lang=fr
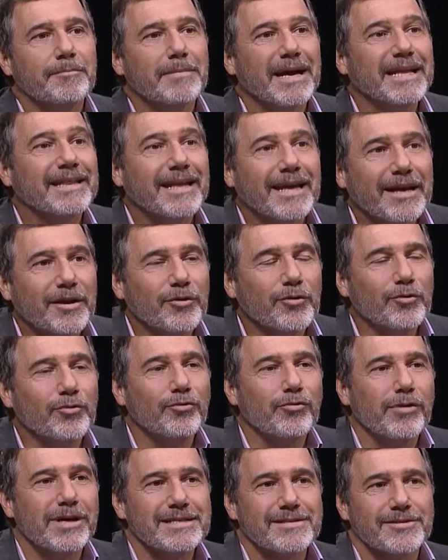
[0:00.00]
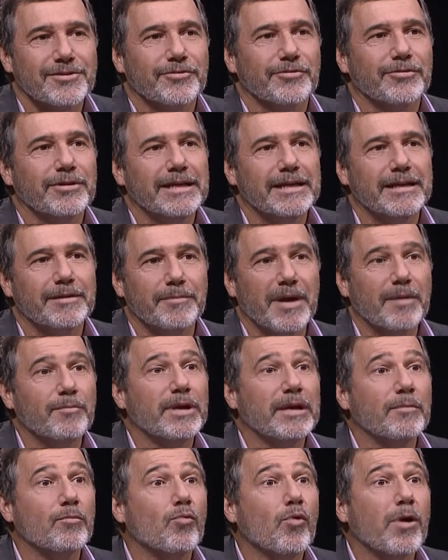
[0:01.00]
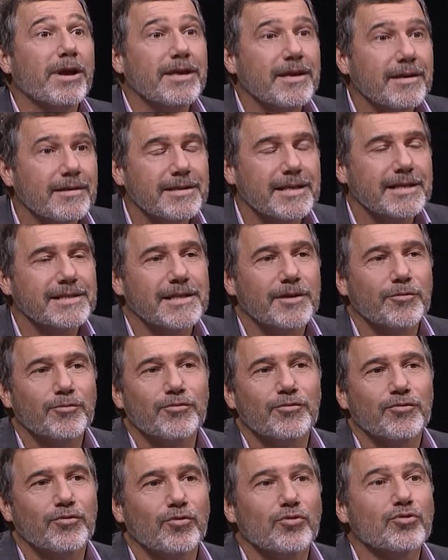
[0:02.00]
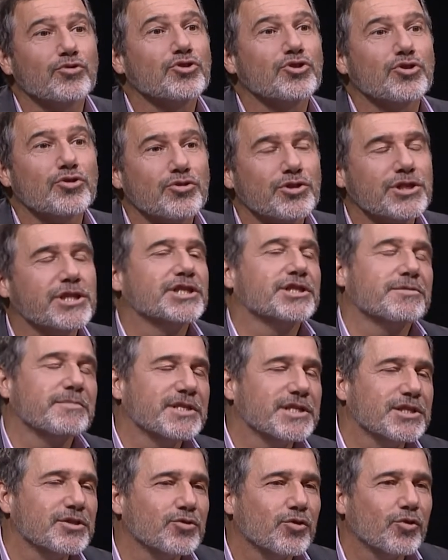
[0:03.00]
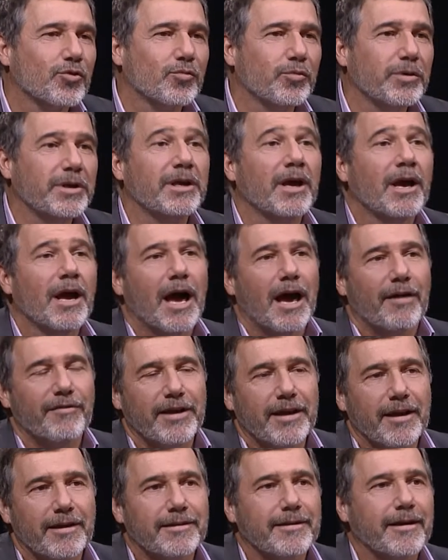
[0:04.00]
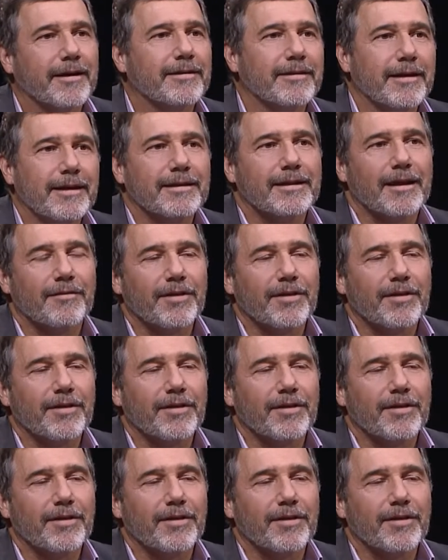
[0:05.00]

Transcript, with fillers: matériaux, est-ce que même les moyens d'exécution ont changé J'imagine que oui. Avec Internet,